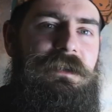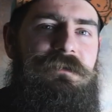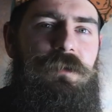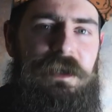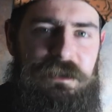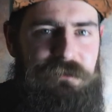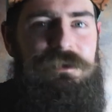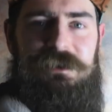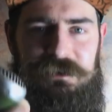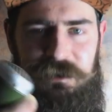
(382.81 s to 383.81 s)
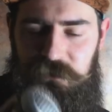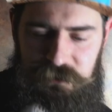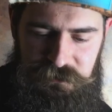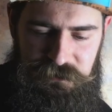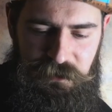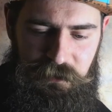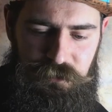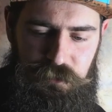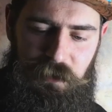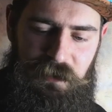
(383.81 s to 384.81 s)
na wkładkę właśnie z takiego
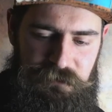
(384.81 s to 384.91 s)
starego Shura,